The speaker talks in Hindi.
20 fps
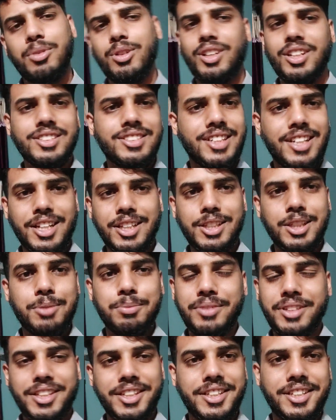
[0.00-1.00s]
हम लोग लिए सारा
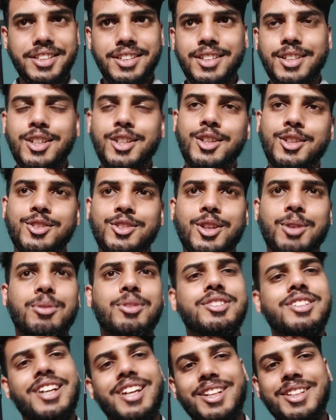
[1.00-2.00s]
धर्म एक है तो हम
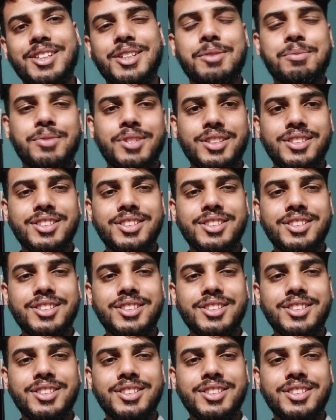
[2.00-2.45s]
लोग सारे धर्म का